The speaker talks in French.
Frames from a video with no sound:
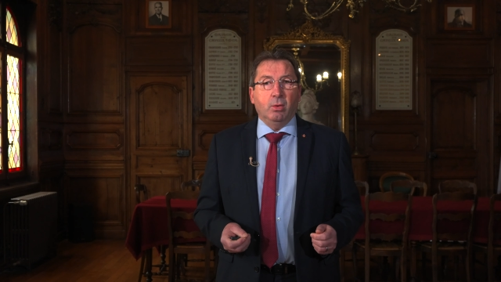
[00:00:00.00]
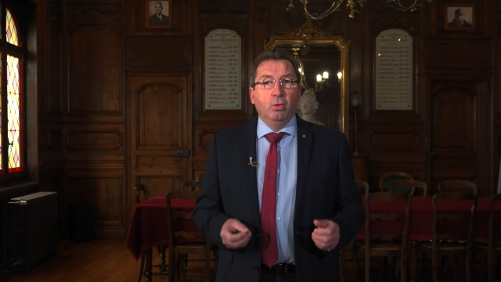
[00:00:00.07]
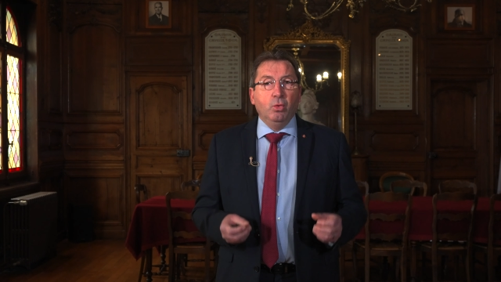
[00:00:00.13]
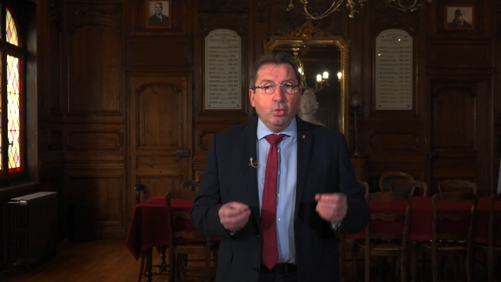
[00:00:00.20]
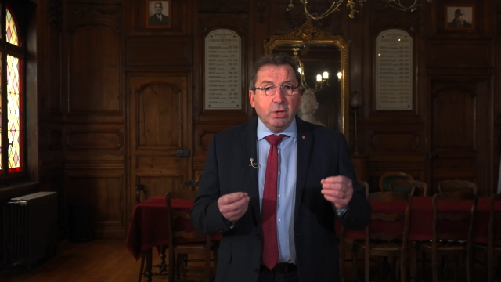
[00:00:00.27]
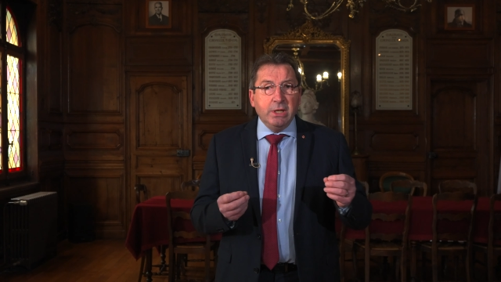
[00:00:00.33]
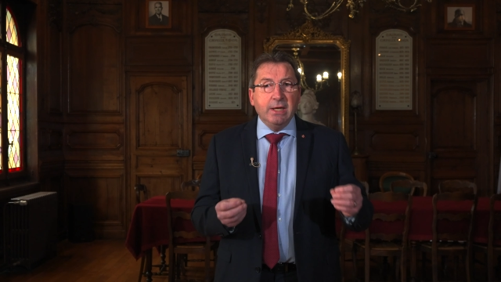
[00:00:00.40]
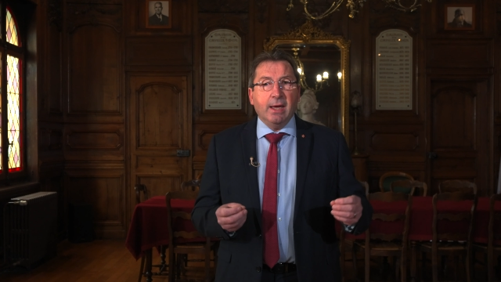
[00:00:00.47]

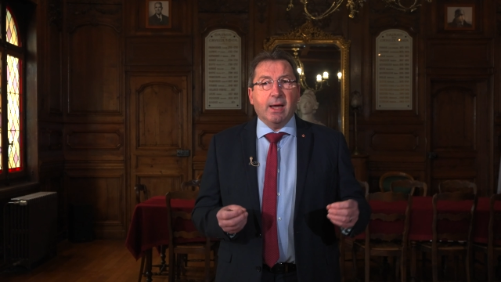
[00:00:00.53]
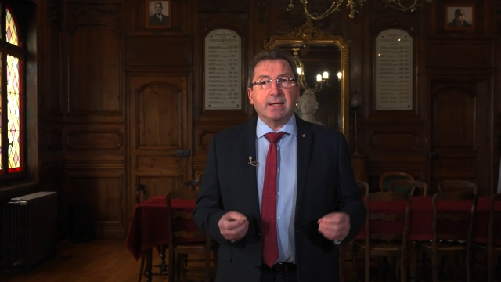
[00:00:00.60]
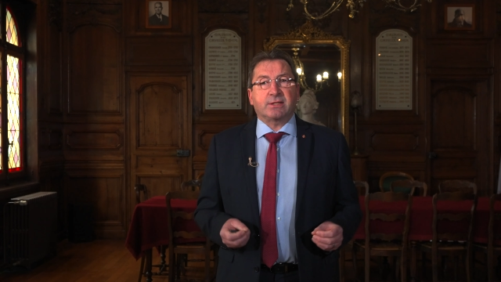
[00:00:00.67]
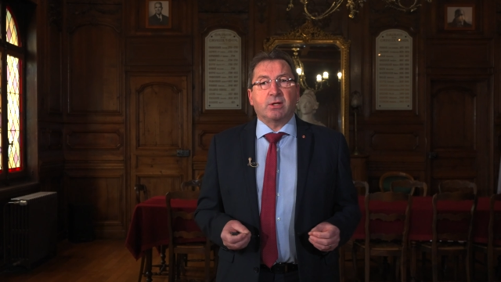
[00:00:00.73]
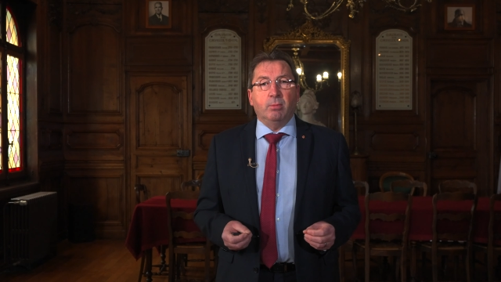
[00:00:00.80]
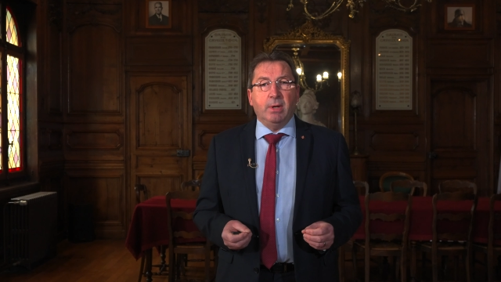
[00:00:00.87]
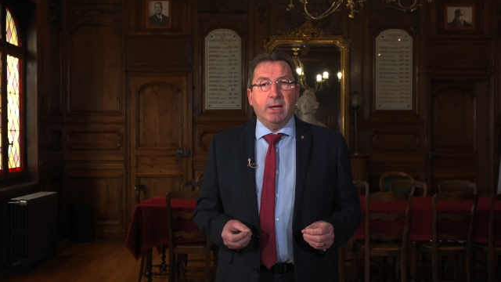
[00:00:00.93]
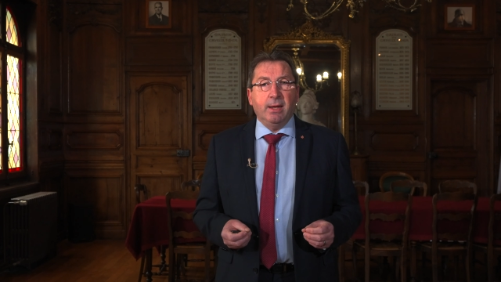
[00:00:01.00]
Unis et
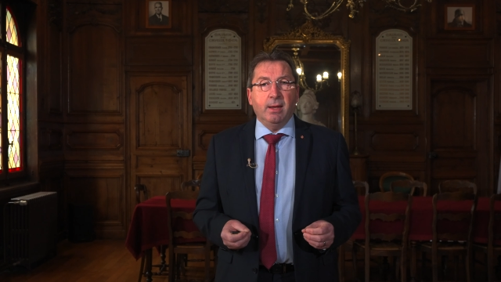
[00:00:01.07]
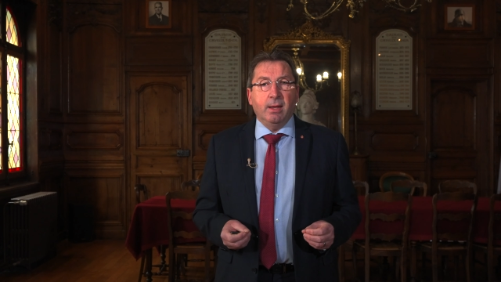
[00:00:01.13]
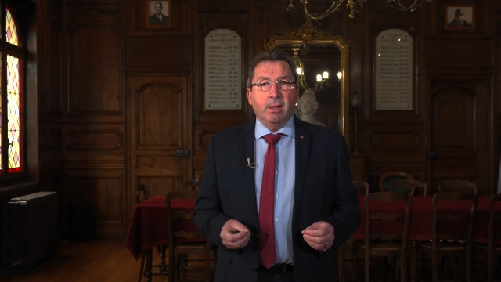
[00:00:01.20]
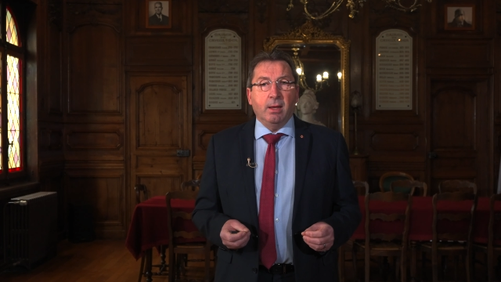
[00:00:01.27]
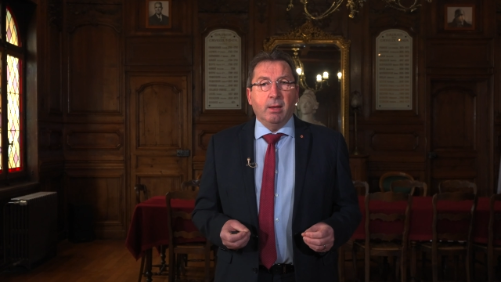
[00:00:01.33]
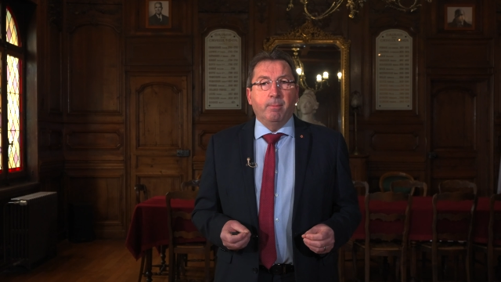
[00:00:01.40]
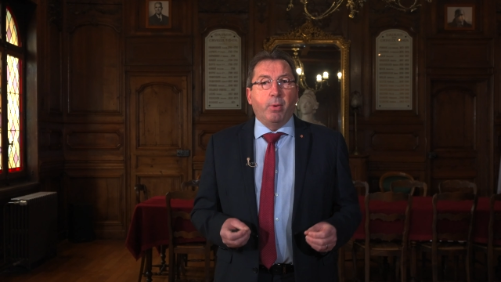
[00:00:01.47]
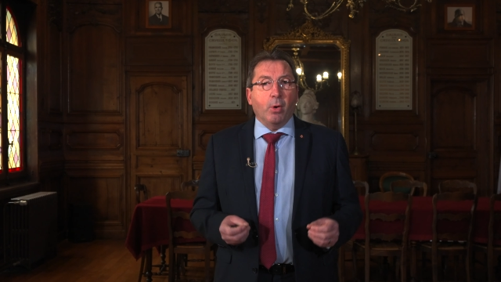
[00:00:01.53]
rassemblés,
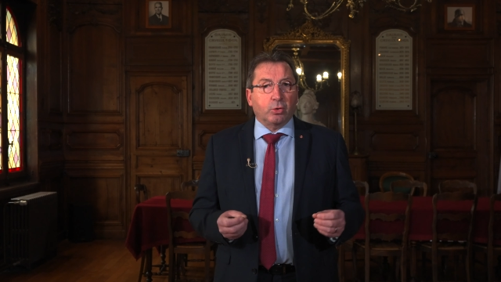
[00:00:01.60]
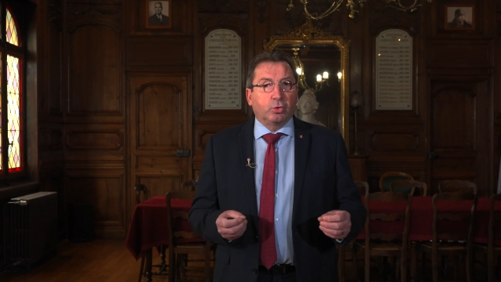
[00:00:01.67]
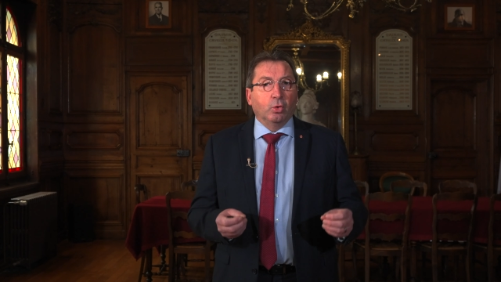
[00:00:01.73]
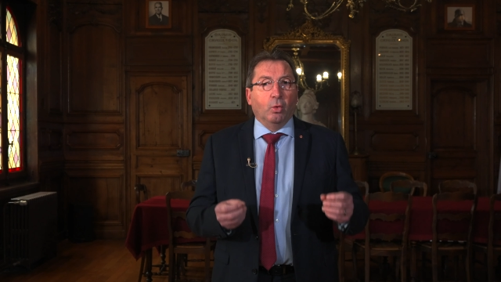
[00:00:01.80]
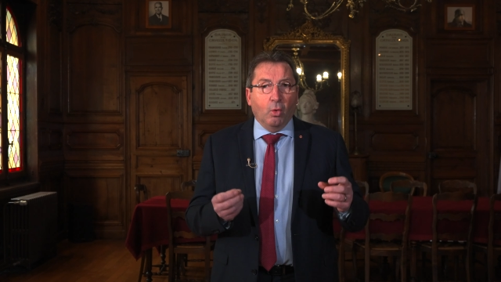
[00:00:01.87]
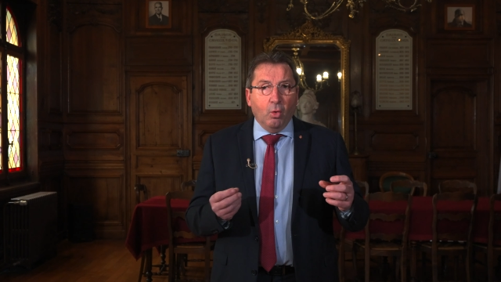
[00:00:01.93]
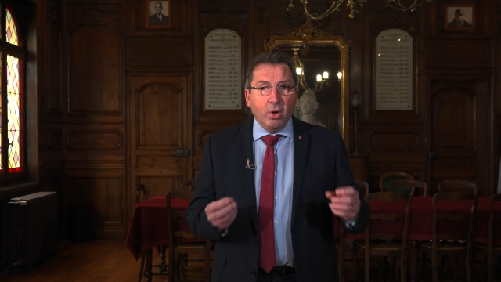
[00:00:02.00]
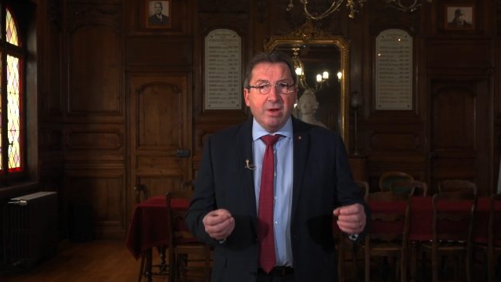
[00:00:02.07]

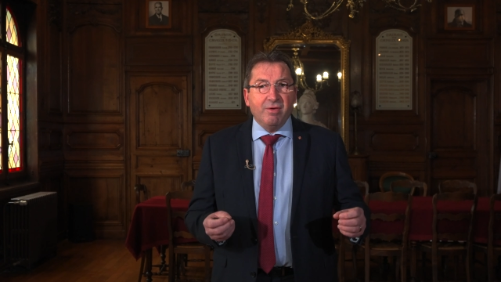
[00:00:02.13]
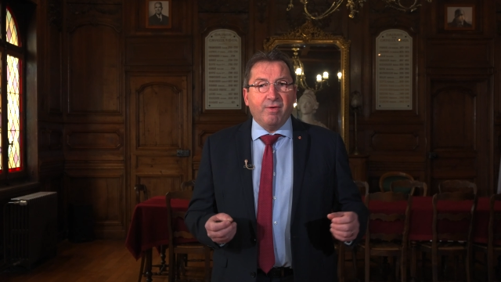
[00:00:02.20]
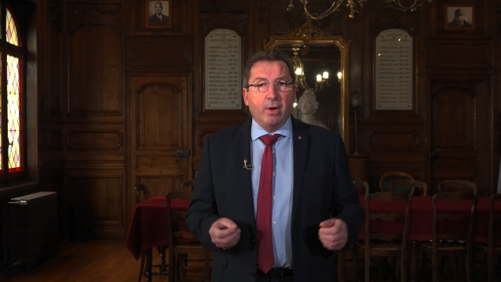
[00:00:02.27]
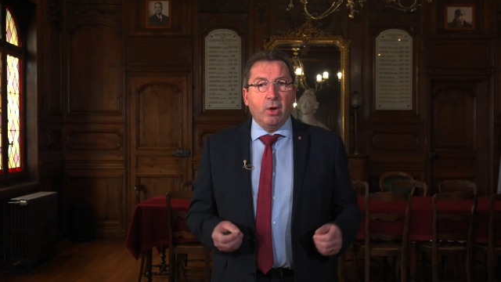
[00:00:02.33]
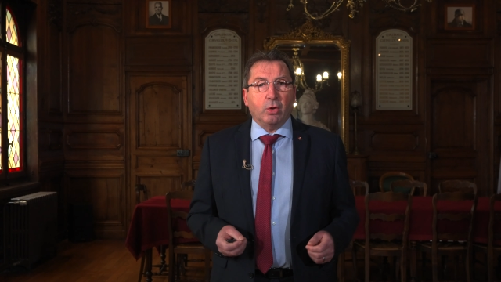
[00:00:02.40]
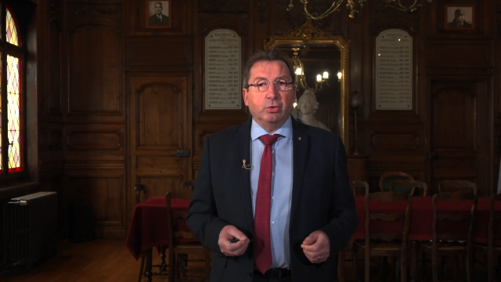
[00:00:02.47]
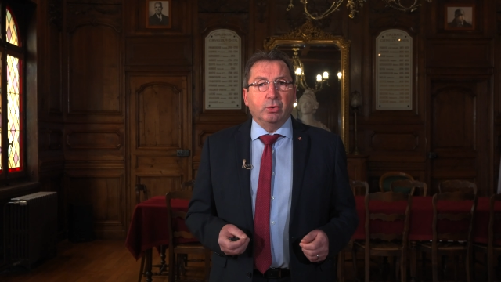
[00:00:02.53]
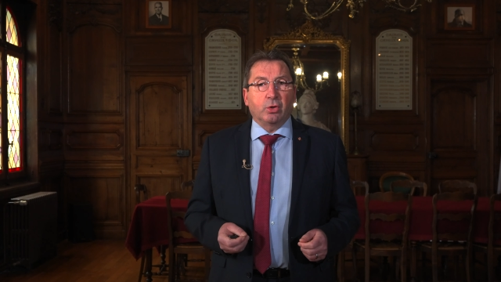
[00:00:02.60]
portons haut les
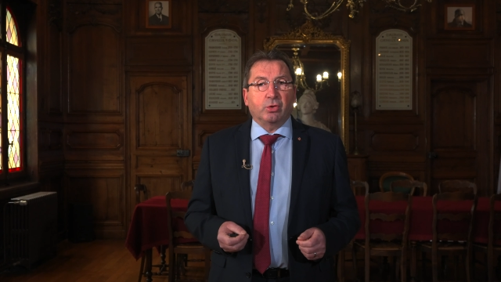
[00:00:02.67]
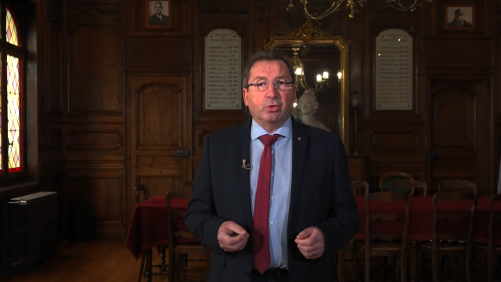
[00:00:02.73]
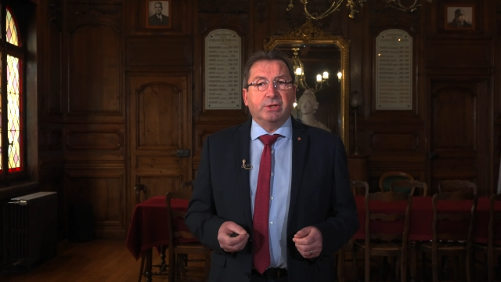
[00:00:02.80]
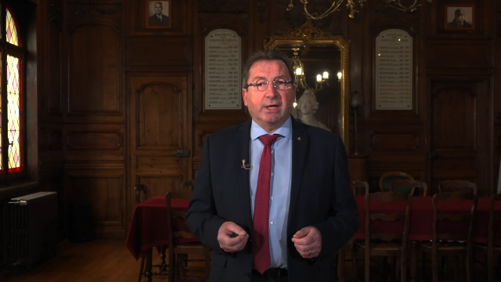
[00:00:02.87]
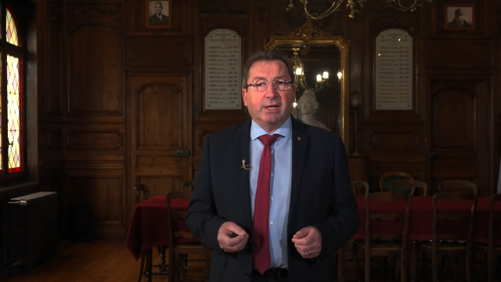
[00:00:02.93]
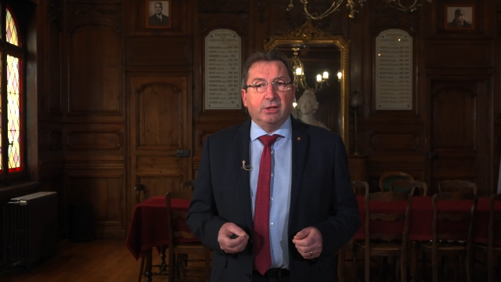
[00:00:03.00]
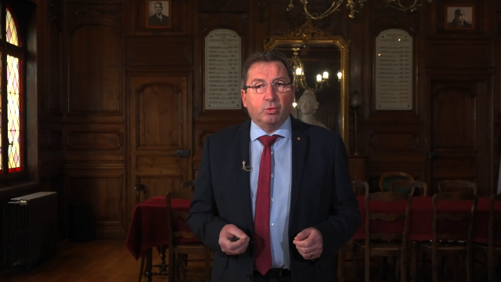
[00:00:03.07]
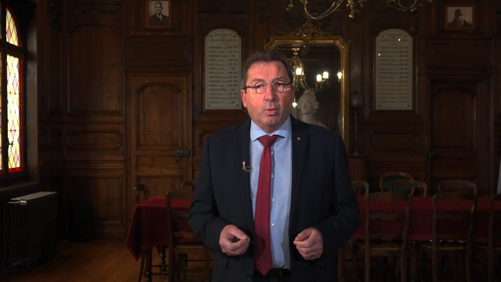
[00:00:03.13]
valeurs de notre
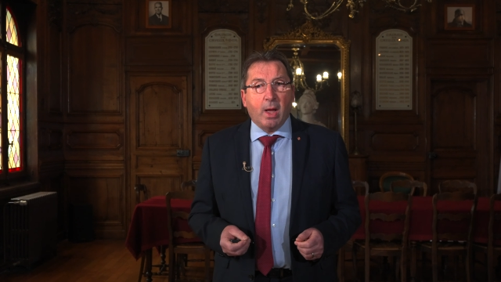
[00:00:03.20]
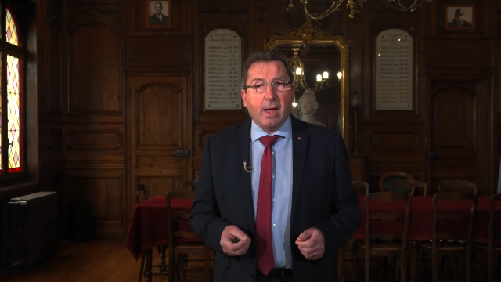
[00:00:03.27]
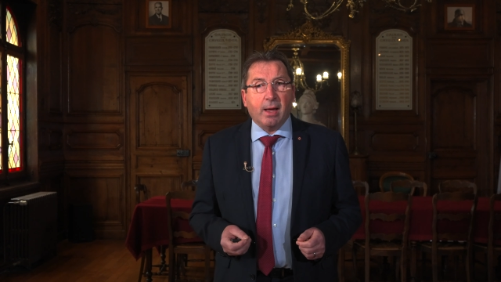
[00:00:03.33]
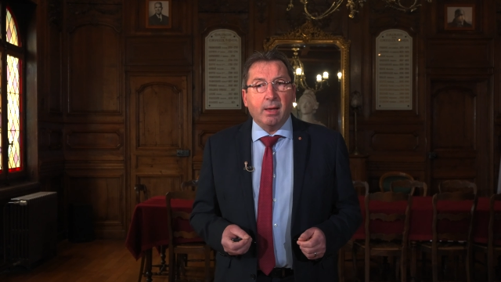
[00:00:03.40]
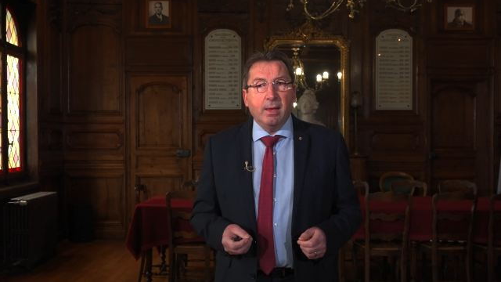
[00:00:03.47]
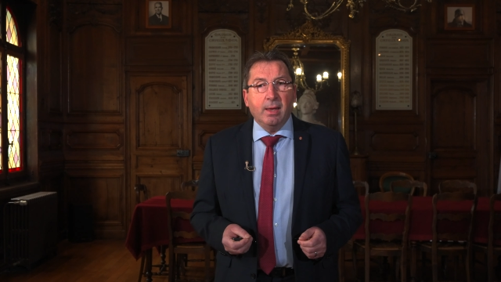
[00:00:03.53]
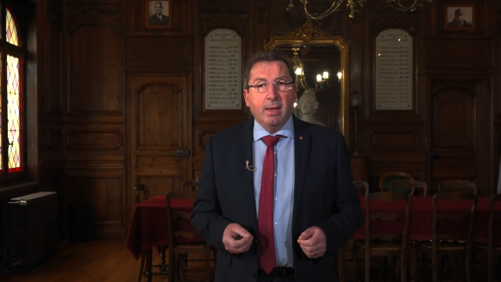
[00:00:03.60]
territoire